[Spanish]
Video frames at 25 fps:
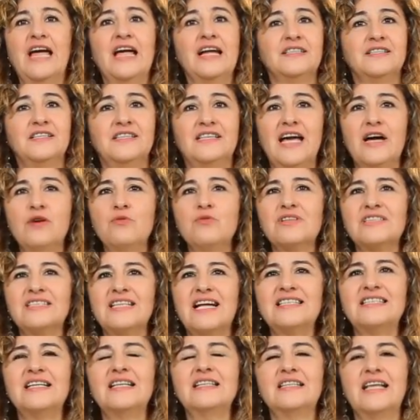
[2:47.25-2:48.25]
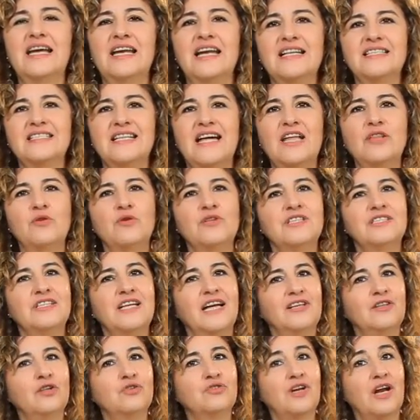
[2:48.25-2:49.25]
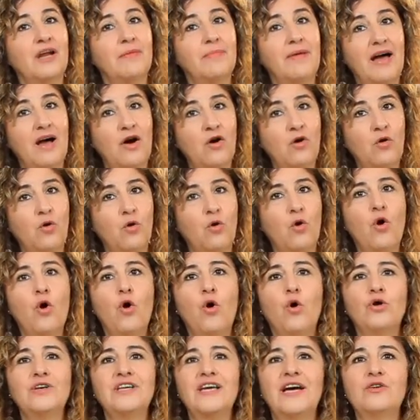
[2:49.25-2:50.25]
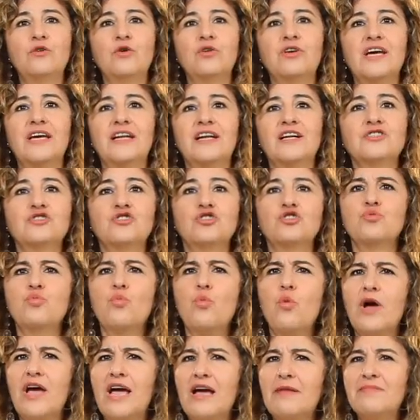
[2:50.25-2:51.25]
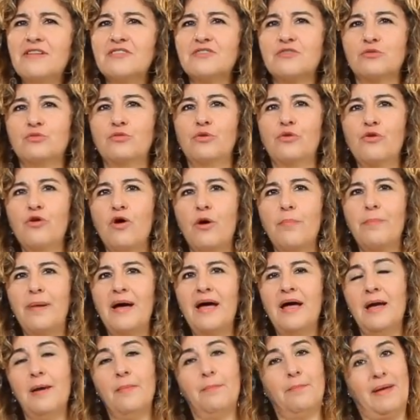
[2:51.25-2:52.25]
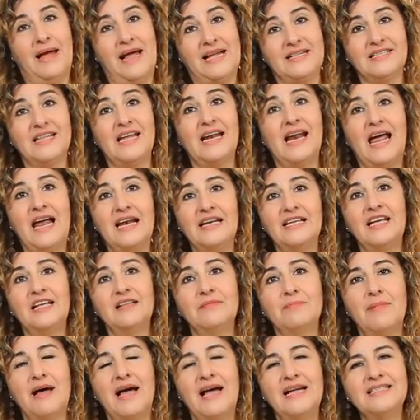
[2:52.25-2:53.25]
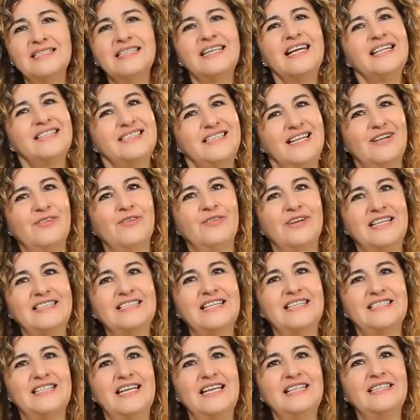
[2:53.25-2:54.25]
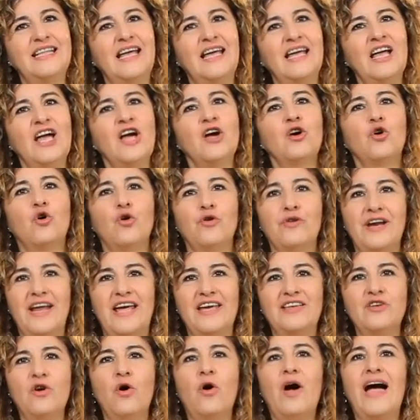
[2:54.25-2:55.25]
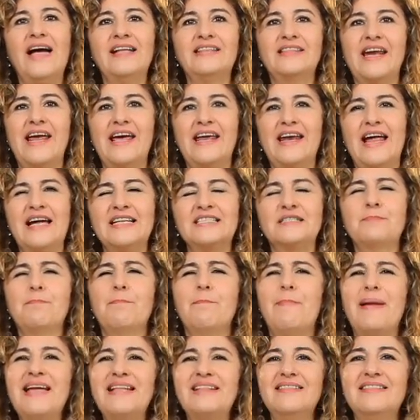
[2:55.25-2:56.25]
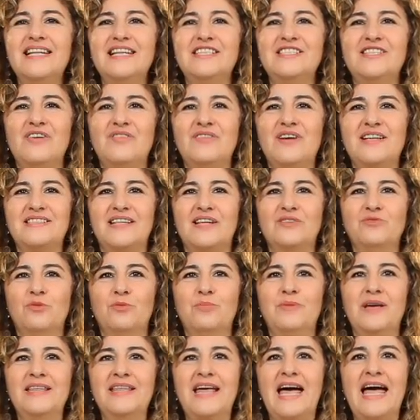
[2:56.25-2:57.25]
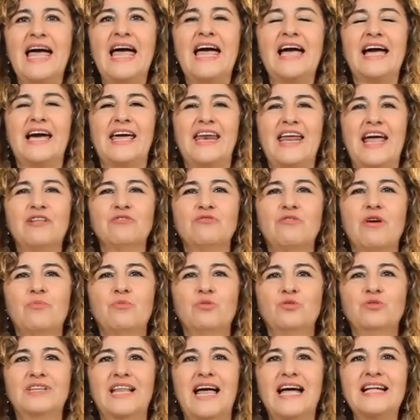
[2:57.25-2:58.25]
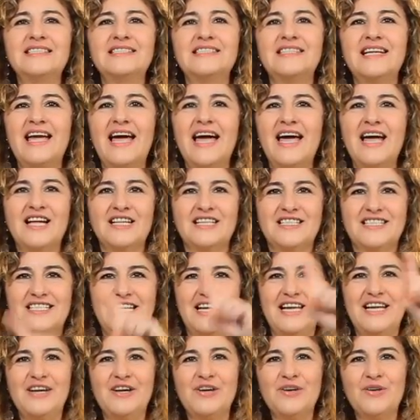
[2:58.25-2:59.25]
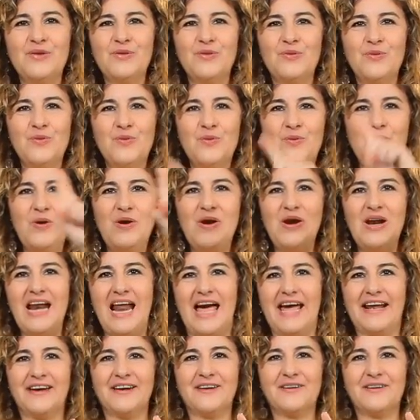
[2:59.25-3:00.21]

Si ya no estás interesado en cierto trabajo o ya no quieres tus muebles o tu ropa, pásala a alguien más que sí lo necesite. Con ello atraerás bendiciones a tu vida, creando abundancia circular.